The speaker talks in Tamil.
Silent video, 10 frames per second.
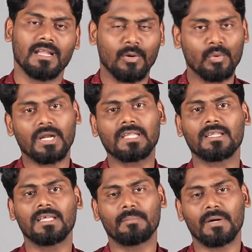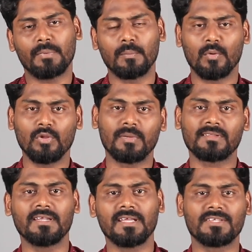நான் ஒரு கட்டத்தில் எப்பாப்போ போதும்பா
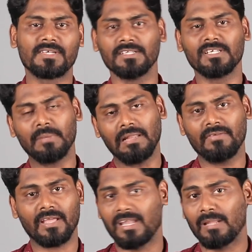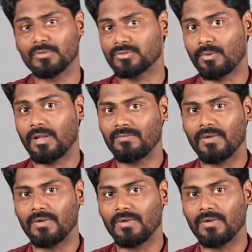சண்டை காட்சிகள் இதுக்கு மேலே வேணாம் நம்ம சொன்னால்